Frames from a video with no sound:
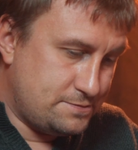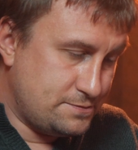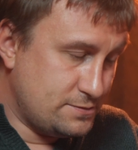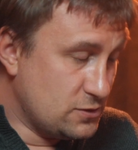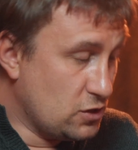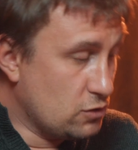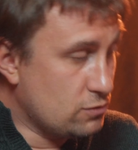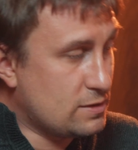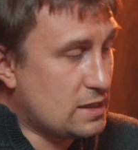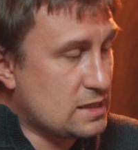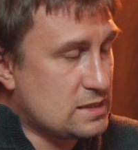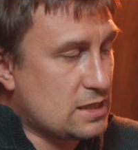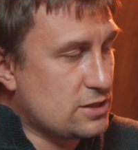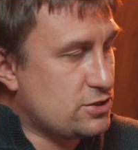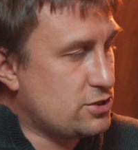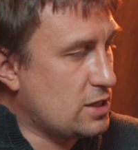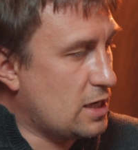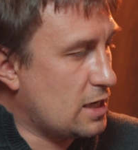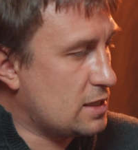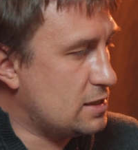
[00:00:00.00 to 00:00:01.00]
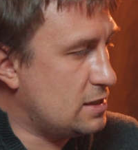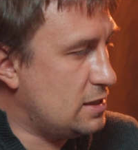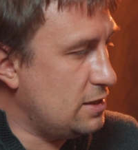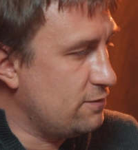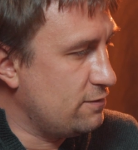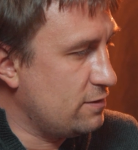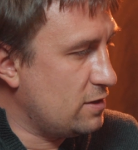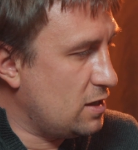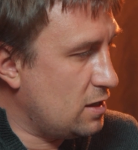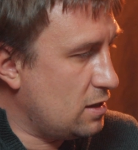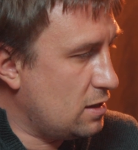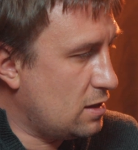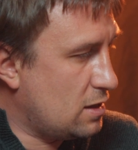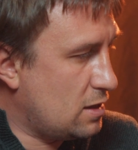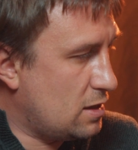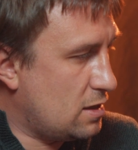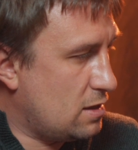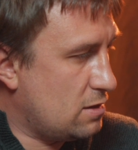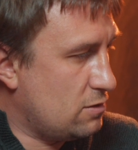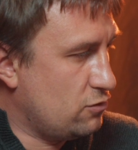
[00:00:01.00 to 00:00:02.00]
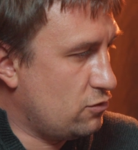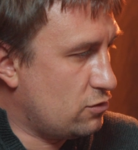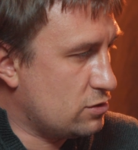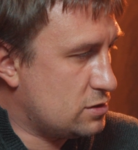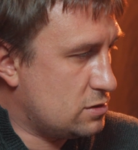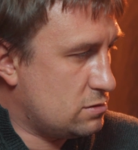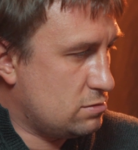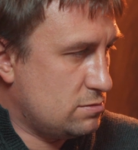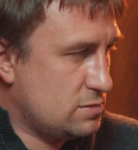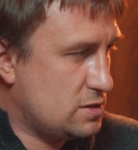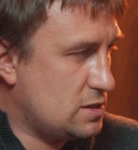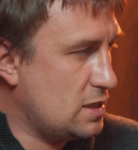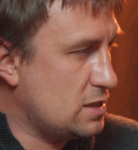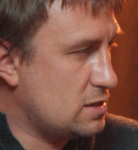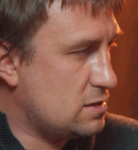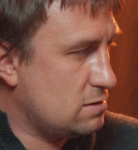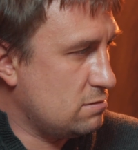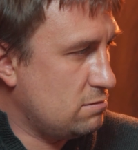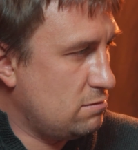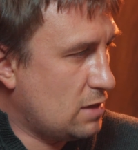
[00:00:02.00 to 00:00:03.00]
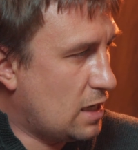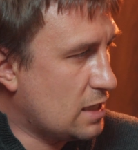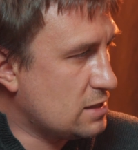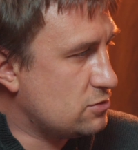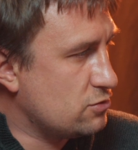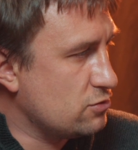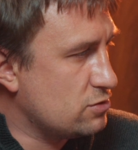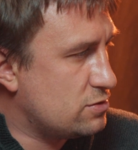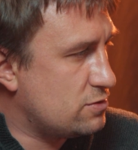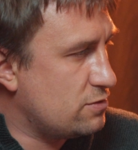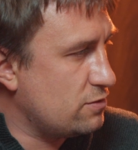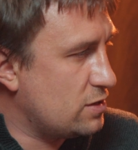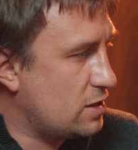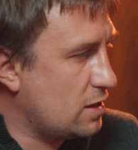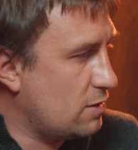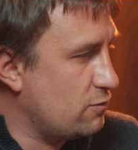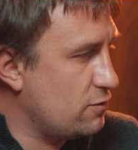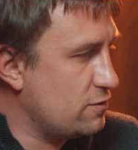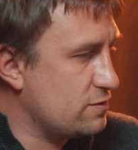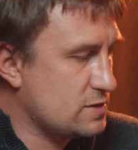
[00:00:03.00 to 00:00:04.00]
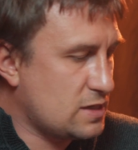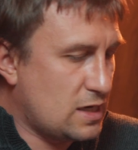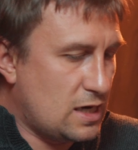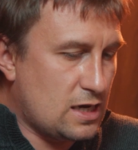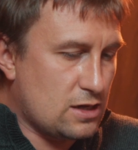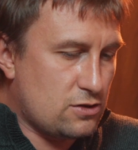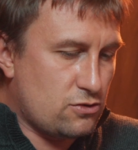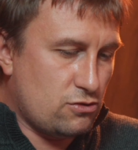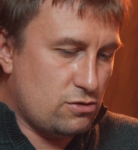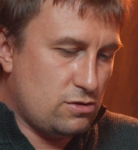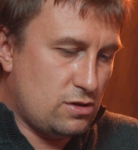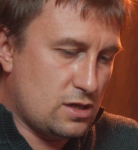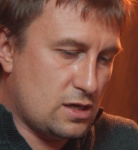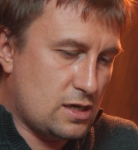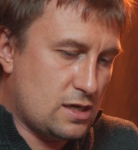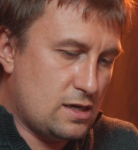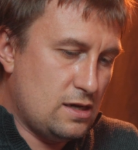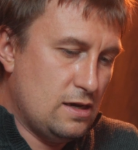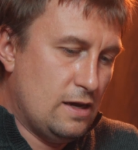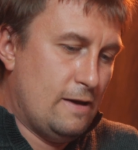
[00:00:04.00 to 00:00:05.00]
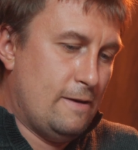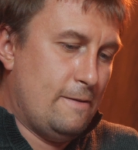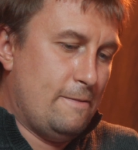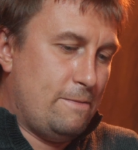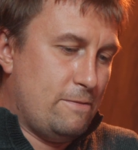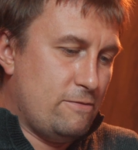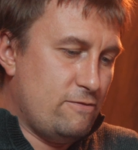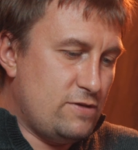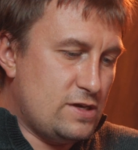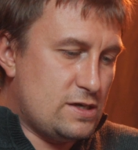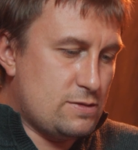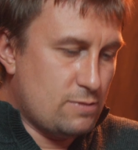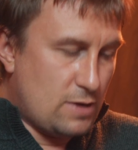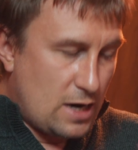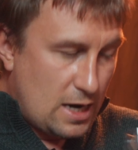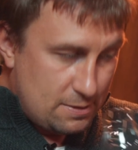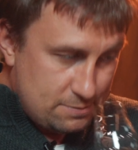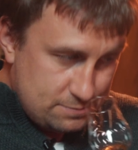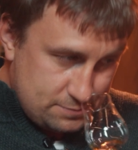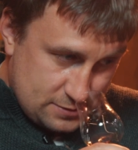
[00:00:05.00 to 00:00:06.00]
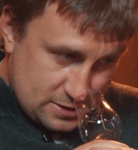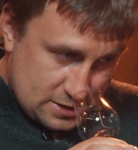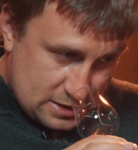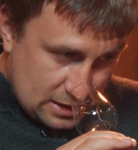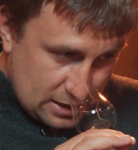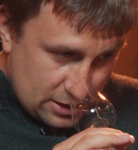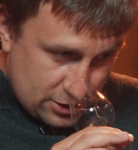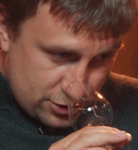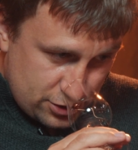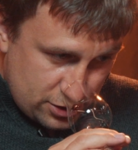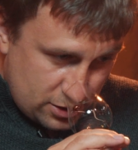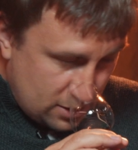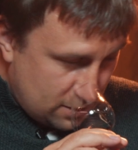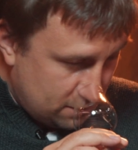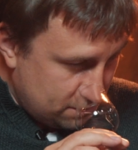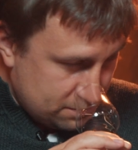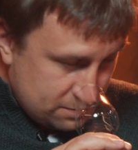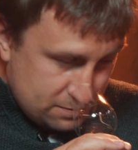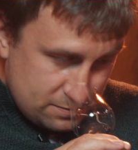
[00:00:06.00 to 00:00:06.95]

Ну, достаточно активный э, нос здесь отсутствует, на мой взгляд. Он э, весьма сдержанный,